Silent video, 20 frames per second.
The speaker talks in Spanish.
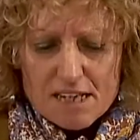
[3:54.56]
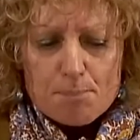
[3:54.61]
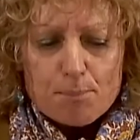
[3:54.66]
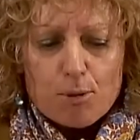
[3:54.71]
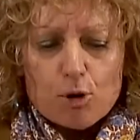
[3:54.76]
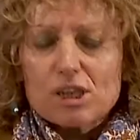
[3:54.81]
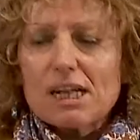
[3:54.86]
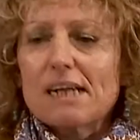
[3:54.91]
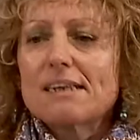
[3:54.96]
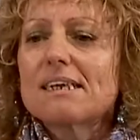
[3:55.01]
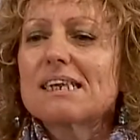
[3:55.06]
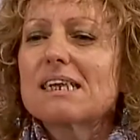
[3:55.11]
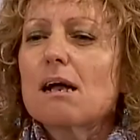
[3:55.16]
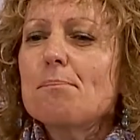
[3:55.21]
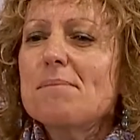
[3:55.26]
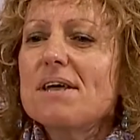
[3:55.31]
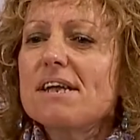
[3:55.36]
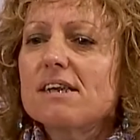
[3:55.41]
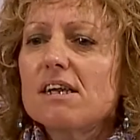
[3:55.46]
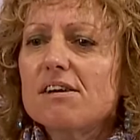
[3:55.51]
importante
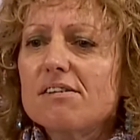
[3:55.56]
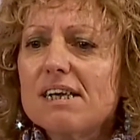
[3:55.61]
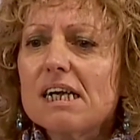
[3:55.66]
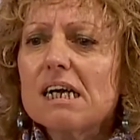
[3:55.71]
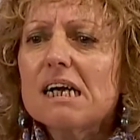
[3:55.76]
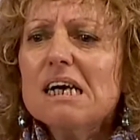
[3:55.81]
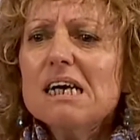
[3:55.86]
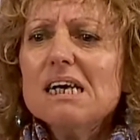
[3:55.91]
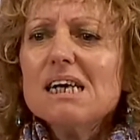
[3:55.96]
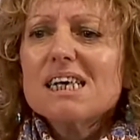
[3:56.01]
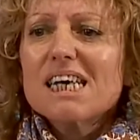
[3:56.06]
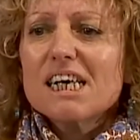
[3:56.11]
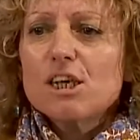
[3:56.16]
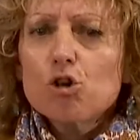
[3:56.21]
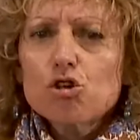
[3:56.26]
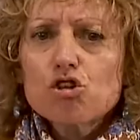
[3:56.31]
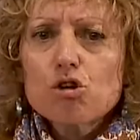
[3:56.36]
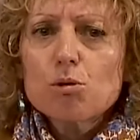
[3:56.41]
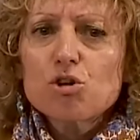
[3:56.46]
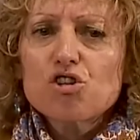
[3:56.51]
también decir que
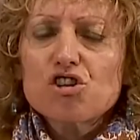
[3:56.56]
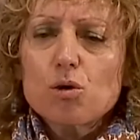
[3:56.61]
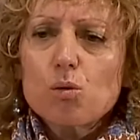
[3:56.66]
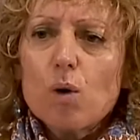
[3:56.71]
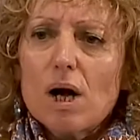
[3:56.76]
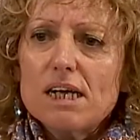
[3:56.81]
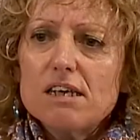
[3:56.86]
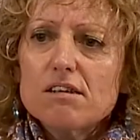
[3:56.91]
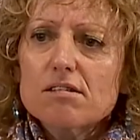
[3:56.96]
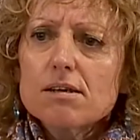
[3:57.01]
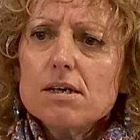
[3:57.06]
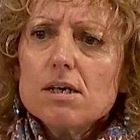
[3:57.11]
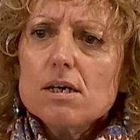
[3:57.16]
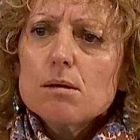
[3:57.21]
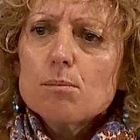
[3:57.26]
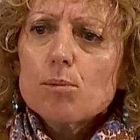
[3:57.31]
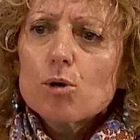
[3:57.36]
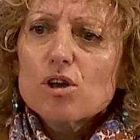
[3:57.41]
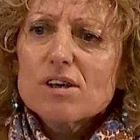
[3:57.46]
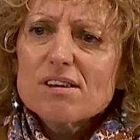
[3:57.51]
no somos iguales,
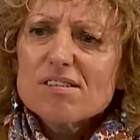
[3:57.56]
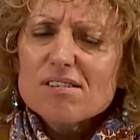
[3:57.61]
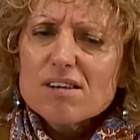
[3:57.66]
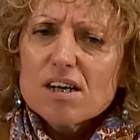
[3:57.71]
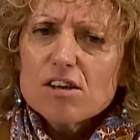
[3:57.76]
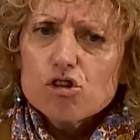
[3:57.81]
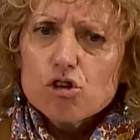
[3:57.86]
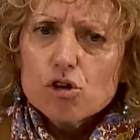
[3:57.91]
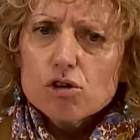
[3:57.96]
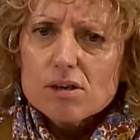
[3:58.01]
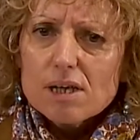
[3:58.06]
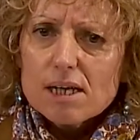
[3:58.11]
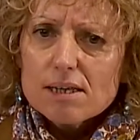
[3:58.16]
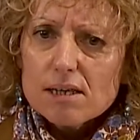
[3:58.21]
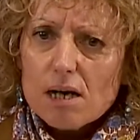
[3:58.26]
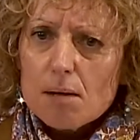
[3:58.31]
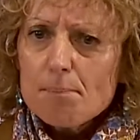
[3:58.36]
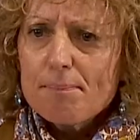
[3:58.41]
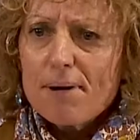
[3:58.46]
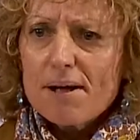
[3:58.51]
porque esta es otra
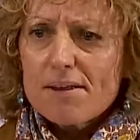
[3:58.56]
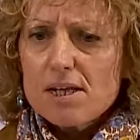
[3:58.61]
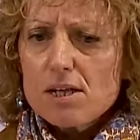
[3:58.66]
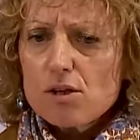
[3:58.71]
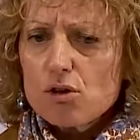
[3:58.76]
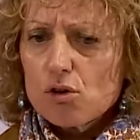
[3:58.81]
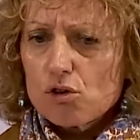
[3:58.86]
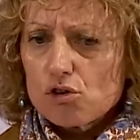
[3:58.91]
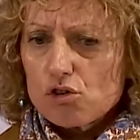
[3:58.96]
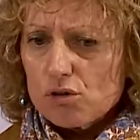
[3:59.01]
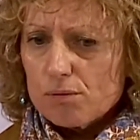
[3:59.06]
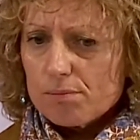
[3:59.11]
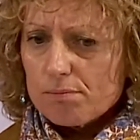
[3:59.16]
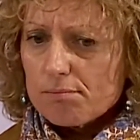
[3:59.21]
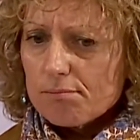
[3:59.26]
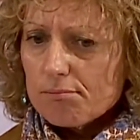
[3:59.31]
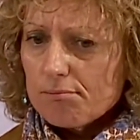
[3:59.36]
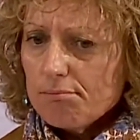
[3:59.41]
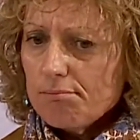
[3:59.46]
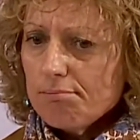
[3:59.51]
trampa de ellos.
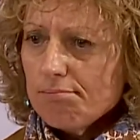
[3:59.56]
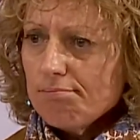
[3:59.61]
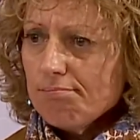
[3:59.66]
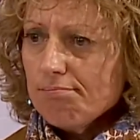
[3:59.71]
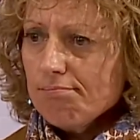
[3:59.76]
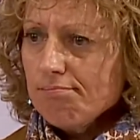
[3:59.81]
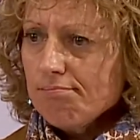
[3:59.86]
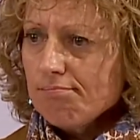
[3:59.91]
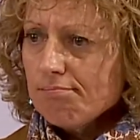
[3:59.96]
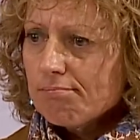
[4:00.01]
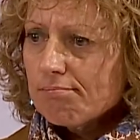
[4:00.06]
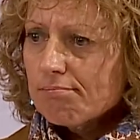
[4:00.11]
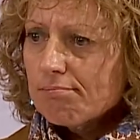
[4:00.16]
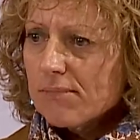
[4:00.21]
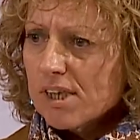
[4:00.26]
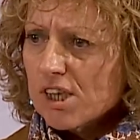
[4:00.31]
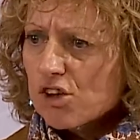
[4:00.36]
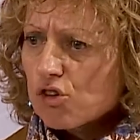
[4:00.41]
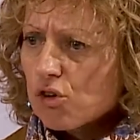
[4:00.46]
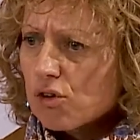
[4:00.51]

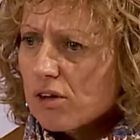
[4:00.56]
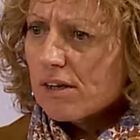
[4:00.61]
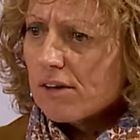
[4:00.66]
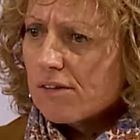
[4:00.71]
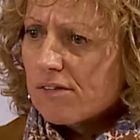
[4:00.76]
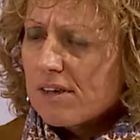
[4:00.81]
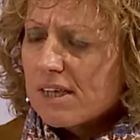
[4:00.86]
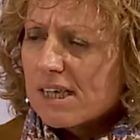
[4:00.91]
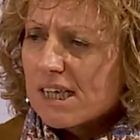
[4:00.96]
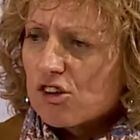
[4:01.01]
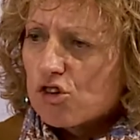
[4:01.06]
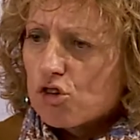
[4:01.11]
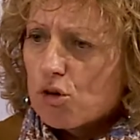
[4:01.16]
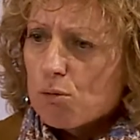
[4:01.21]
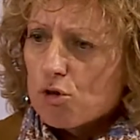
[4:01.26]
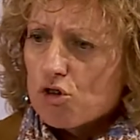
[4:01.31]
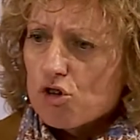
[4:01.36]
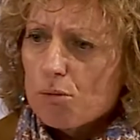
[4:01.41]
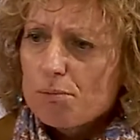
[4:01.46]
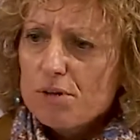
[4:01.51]
Eso decir que
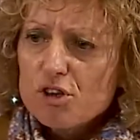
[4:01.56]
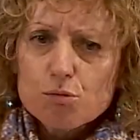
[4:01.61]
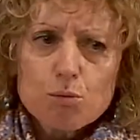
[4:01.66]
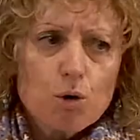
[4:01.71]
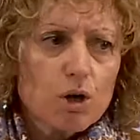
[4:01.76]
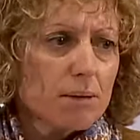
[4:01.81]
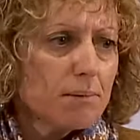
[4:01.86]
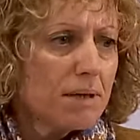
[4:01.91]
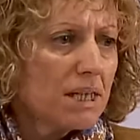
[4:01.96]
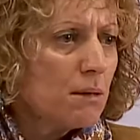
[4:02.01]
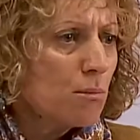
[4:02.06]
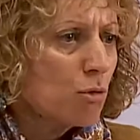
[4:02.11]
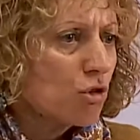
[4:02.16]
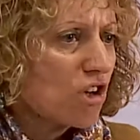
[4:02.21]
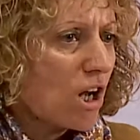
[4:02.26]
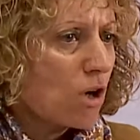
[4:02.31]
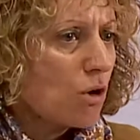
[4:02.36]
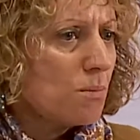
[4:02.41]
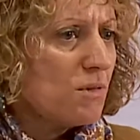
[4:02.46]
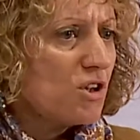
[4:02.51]
somos lo mismo, que
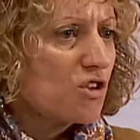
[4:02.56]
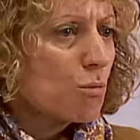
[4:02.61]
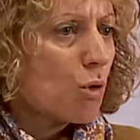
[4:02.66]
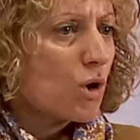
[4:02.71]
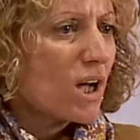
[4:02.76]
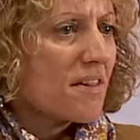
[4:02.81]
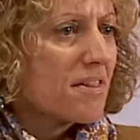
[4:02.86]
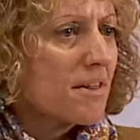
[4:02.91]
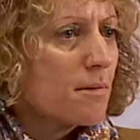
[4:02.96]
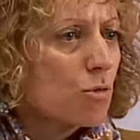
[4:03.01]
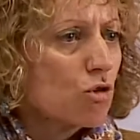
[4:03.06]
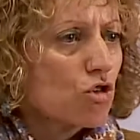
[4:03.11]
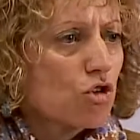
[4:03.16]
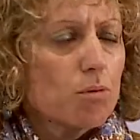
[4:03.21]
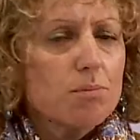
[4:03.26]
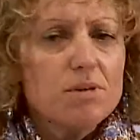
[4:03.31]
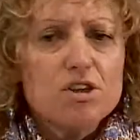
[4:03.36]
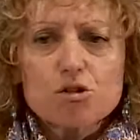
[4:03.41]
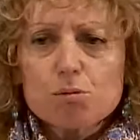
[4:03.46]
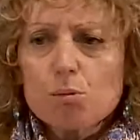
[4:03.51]
venimos a lo mismo, que hacemos
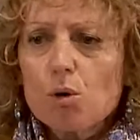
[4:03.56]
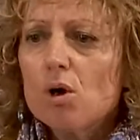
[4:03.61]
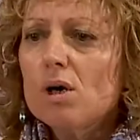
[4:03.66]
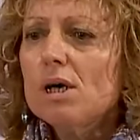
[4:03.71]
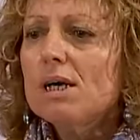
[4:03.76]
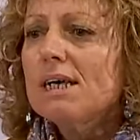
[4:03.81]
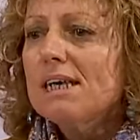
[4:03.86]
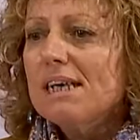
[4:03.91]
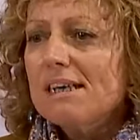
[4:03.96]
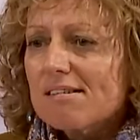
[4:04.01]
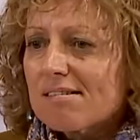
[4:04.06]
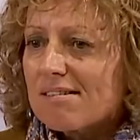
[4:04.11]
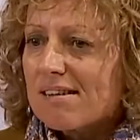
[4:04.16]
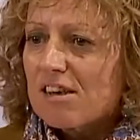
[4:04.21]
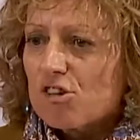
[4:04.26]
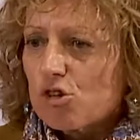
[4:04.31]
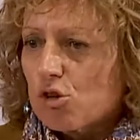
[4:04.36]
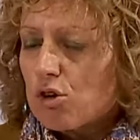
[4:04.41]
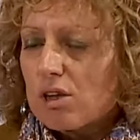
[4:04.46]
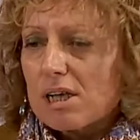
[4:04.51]
lo mismo,
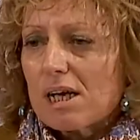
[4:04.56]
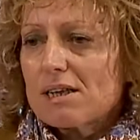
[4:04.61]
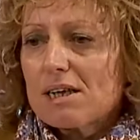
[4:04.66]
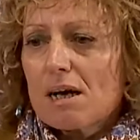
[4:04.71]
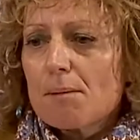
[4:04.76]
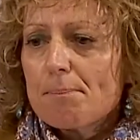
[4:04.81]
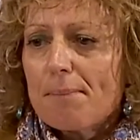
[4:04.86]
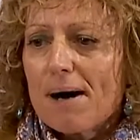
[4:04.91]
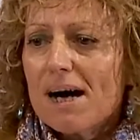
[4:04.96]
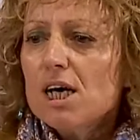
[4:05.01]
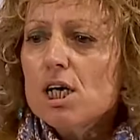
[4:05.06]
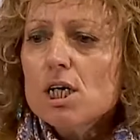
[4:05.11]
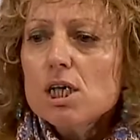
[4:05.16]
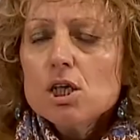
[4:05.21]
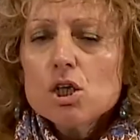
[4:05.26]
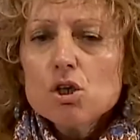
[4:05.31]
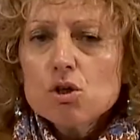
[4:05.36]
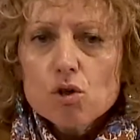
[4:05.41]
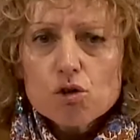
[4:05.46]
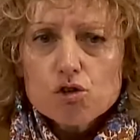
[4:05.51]
esta es otra trampa.
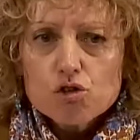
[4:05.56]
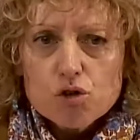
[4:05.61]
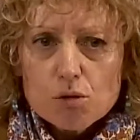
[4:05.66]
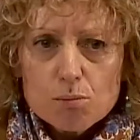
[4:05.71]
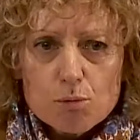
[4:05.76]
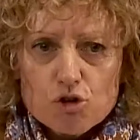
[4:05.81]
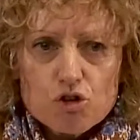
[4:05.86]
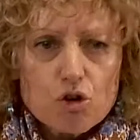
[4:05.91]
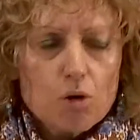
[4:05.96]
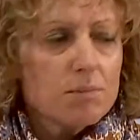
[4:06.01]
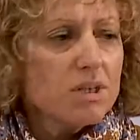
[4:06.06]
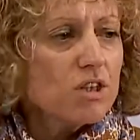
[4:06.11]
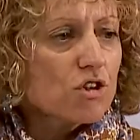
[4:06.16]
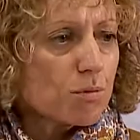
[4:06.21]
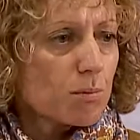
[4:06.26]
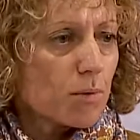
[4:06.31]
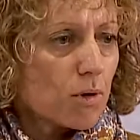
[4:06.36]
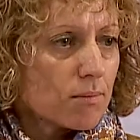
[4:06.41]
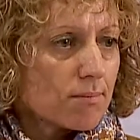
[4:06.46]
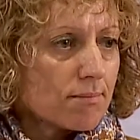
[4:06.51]
No somos lo
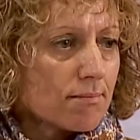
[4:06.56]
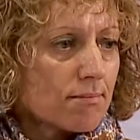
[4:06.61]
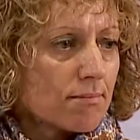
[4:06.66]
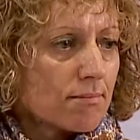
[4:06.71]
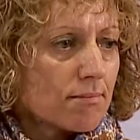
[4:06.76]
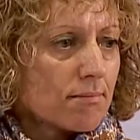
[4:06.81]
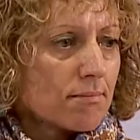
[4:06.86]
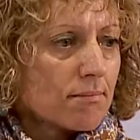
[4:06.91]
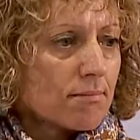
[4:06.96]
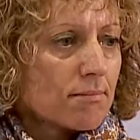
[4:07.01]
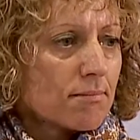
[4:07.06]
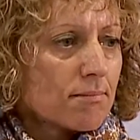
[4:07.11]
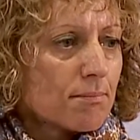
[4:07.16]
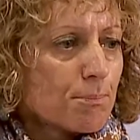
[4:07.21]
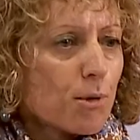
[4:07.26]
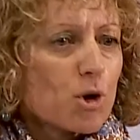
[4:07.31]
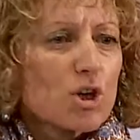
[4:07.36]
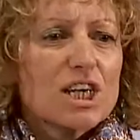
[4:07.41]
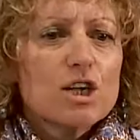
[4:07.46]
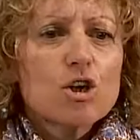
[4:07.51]
mismo,
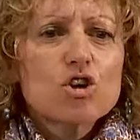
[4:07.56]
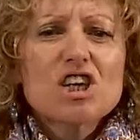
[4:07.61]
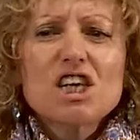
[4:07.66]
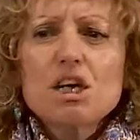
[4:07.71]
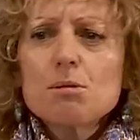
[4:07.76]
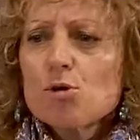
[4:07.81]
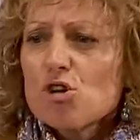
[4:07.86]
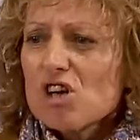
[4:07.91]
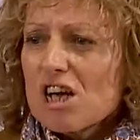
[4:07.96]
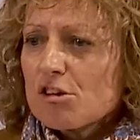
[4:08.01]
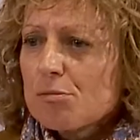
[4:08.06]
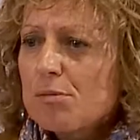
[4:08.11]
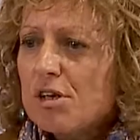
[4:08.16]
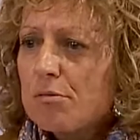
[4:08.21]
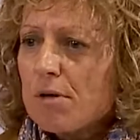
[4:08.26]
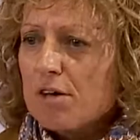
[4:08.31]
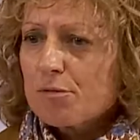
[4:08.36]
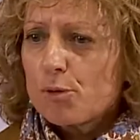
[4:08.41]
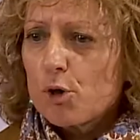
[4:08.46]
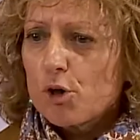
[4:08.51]
porque no tenemos las
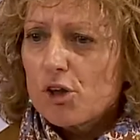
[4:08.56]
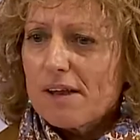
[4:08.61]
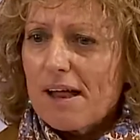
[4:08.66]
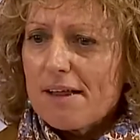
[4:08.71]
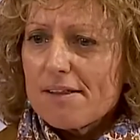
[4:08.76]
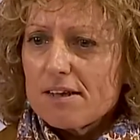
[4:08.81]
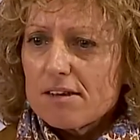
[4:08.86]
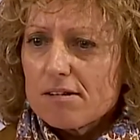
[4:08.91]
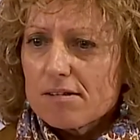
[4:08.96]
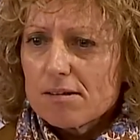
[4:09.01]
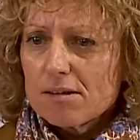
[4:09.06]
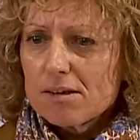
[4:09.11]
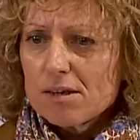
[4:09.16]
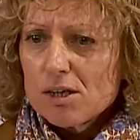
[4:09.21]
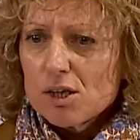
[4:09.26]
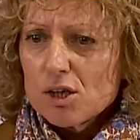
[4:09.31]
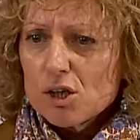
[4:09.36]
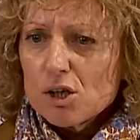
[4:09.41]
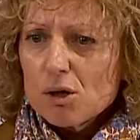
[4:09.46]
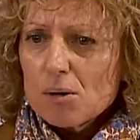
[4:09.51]
mismas prioridades,
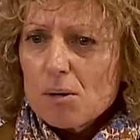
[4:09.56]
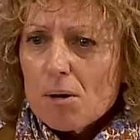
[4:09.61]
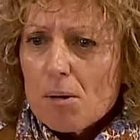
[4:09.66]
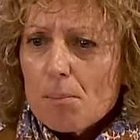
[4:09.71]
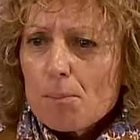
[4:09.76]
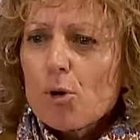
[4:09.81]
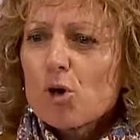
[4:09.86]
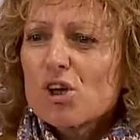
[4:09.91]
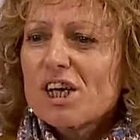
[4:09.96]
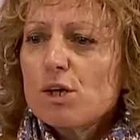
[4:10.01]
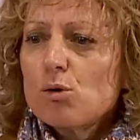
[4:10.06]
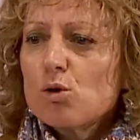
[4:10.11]
porque